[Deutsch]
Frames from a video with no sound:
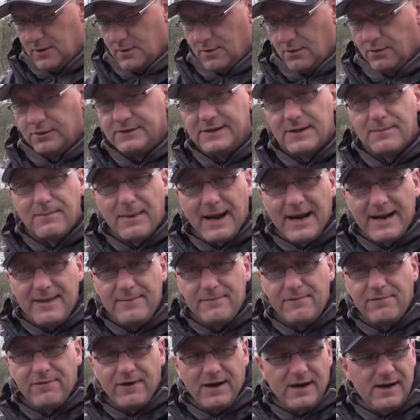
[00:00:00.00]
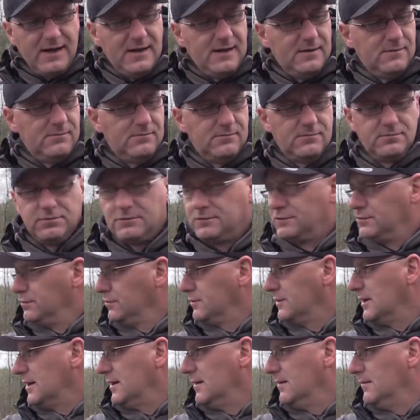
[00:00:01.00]
und in meinem Fall
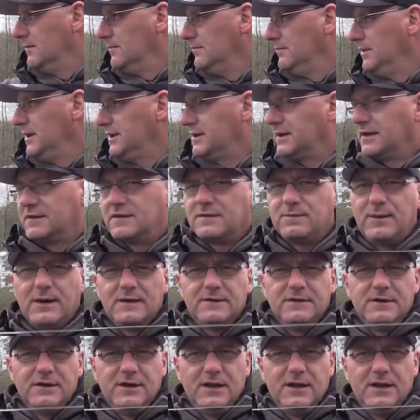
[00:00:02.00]
ca. 1,20 Meter